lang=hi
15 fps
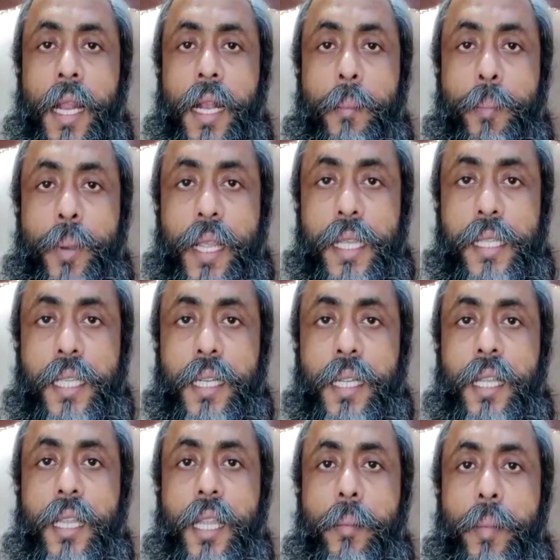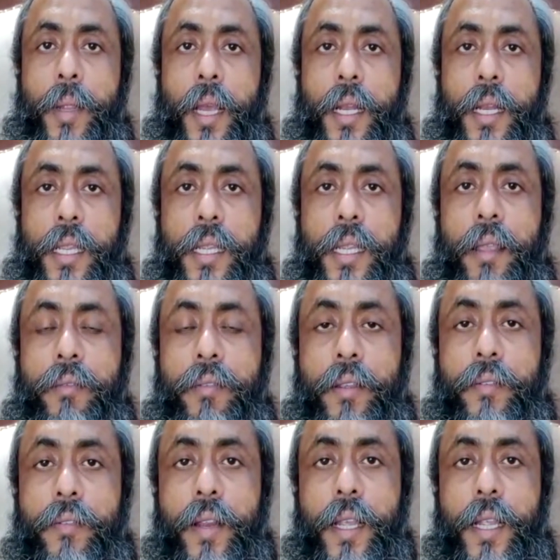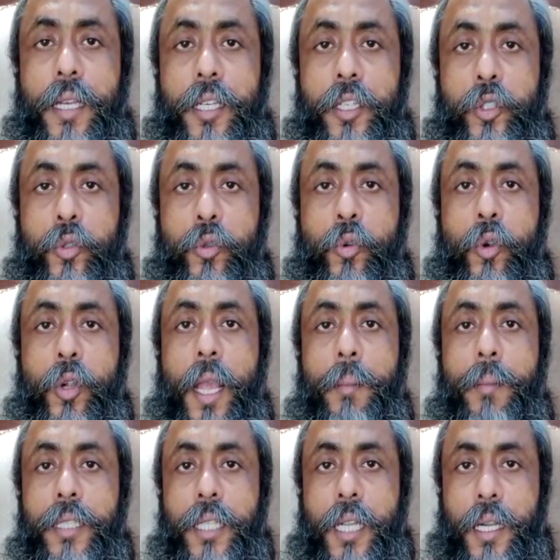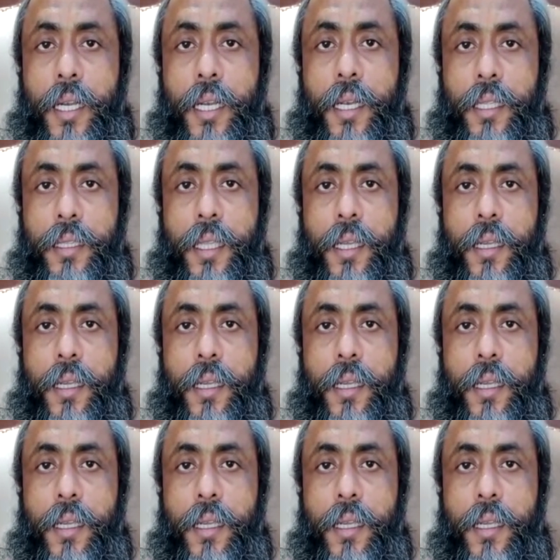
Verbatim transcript: रेप्लीकेशन के दरमियान ही ये फेफड़े के टिश्यू को डैमेज करने लगता